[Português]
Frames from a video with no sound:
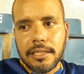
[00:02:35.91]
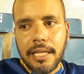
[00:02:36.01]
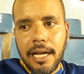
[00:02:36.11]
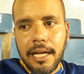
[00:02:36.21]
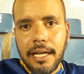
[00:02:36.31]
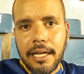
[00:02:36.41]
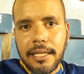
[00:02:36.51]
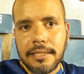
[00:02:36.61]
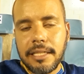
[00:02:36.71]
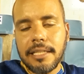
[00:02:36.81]
da
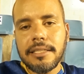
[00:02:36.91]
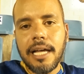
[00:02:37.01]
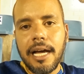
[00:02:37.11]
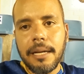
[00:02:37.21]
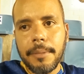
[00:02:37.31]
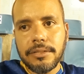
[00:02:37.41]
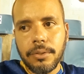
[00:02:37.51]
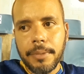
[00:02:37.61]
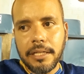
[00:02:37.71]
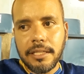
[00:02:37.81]
entrada da área, mais ou
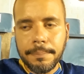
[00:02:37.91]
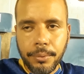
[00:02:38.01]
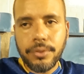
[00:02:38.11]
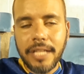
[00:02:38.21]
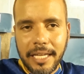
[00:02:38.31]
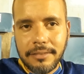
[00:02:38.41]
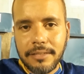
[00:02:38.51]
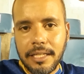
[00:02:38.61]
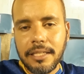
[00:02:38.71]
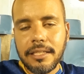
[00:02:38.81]
menos, né, por dentro, né?